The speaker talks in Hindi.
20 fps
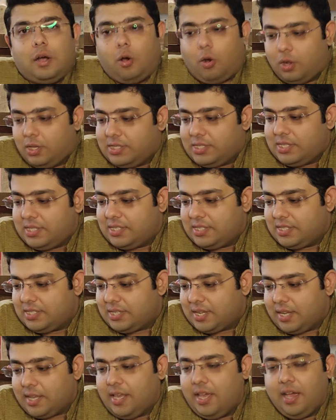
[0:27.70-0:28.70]
ऑल
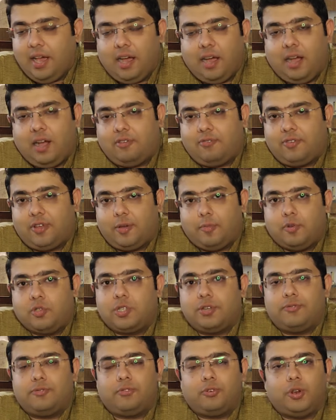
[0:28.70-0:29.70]
सीजन्स का ये हाफ है
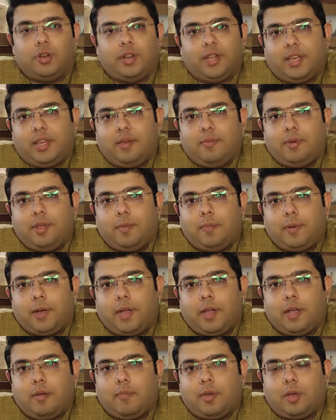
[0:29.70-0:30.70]
मुझे फुल नहीं मिल
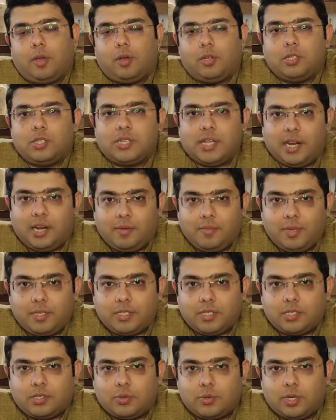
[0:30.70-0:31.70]
पाया बिकॉज दिल्ली में
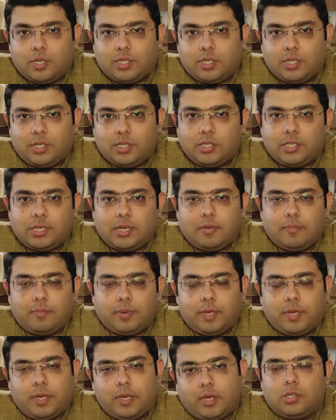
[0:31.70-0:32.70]
सिचुएशन इस टाइम
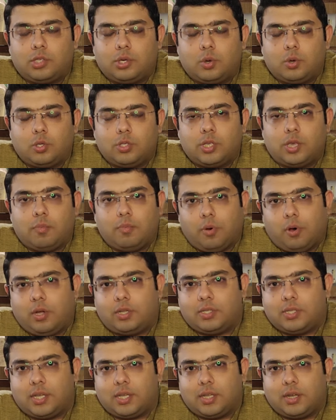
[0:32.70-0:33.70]
पे स्टोर्स की
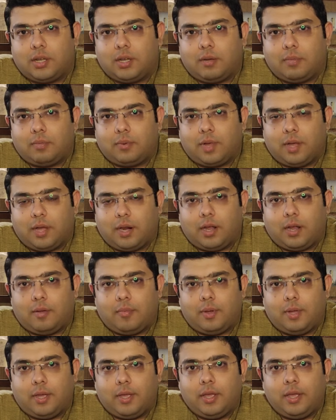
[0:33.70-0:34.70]
बहुत ज़्यादा
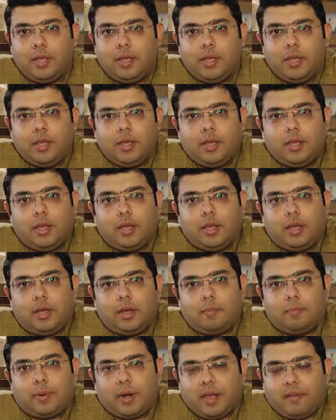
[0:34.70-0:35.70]
ख़राब है
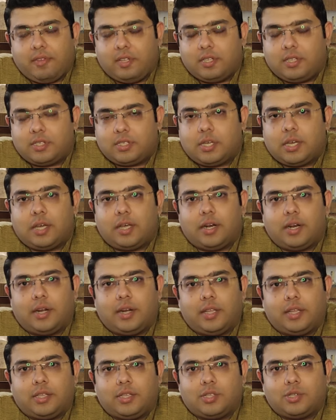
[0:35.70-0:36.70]
प्राइवेट
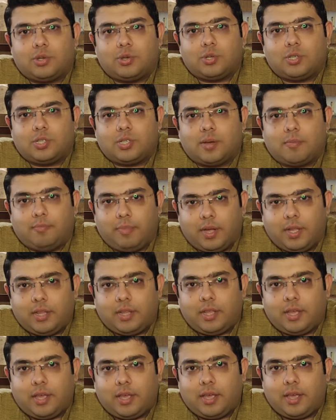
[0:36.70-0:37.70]
रिटेल स्टोर्स सब
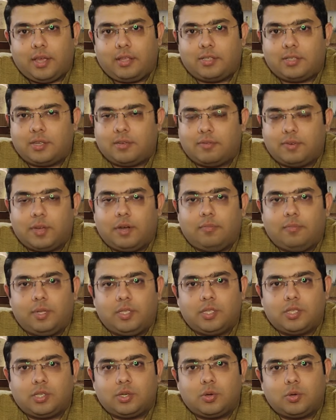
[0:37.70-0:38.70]
बंद हैं सिर्फ
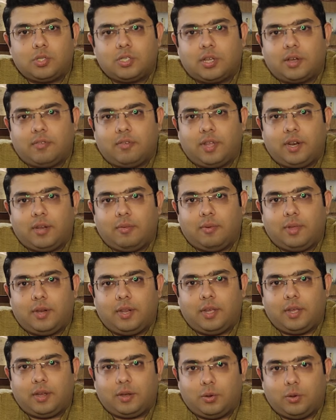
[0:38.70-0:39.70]
गवर्नमेंट स्टोर्स अवेलेबल
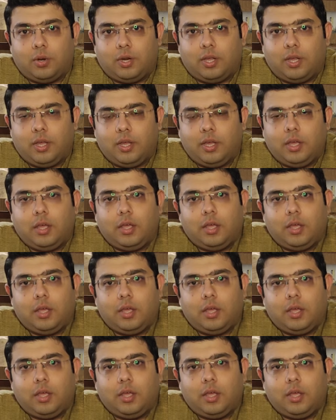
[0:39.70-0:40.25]
हैं खुले